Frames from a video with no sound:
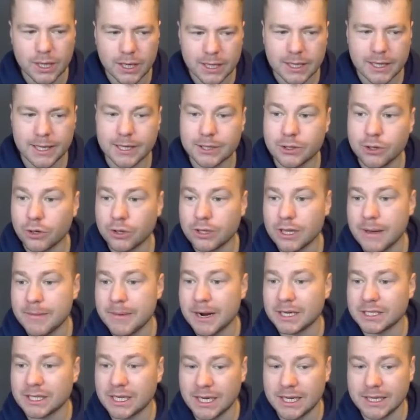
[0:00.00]
e, to
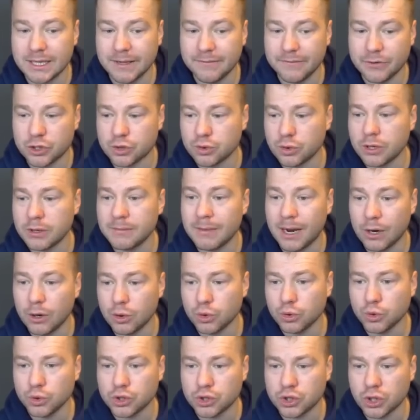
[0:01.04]
odebrać, ale nie wyszło i Malo
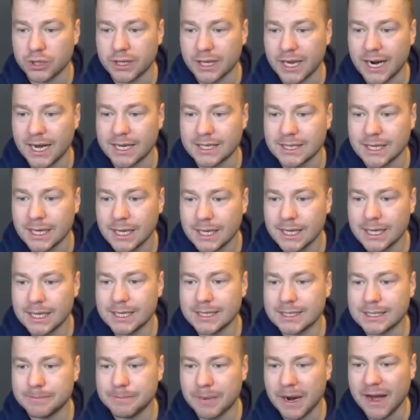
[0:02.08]
Gusto teraz
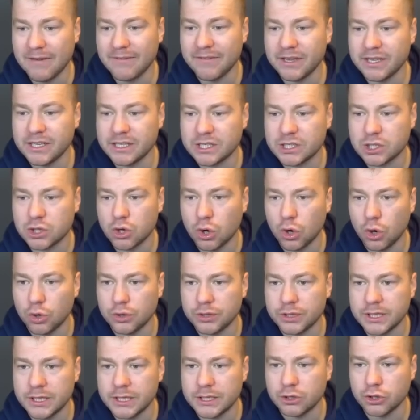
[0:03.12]
e, z prawej
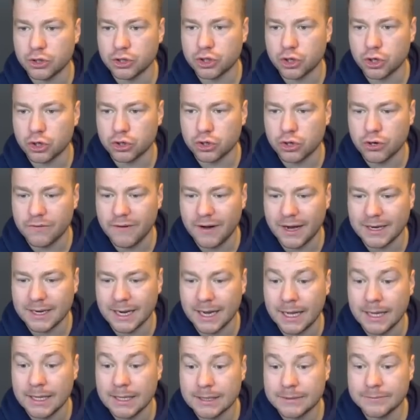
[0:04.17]
strony
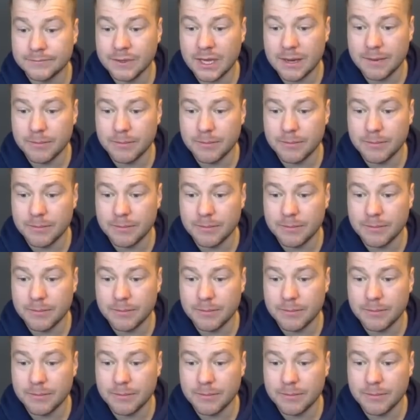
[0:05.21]
dośrodkowania nie